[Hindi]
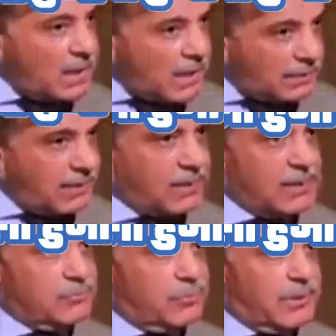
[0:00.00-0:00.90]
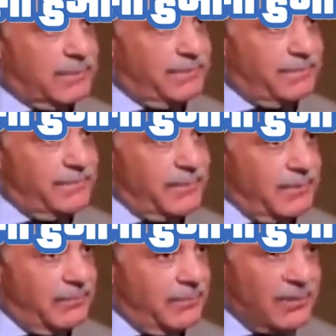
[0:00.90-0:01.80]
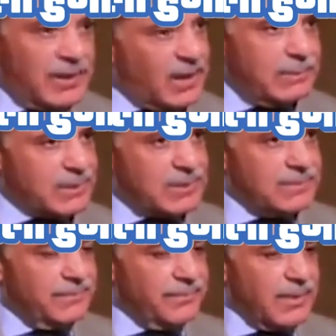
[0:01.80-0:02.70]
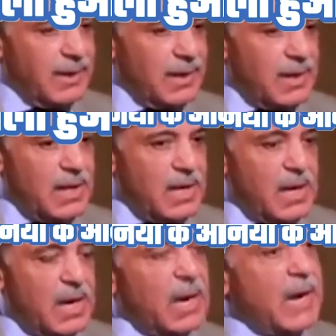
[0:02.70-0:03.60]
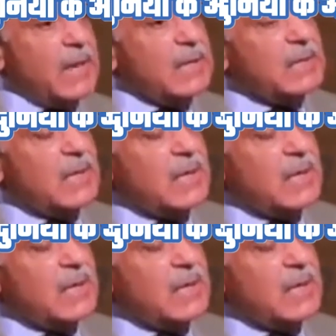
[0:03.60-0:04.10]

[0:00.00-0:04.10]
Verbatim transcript: कंगाल हुआ देश खाली हुआ खजाना पाकिस्तान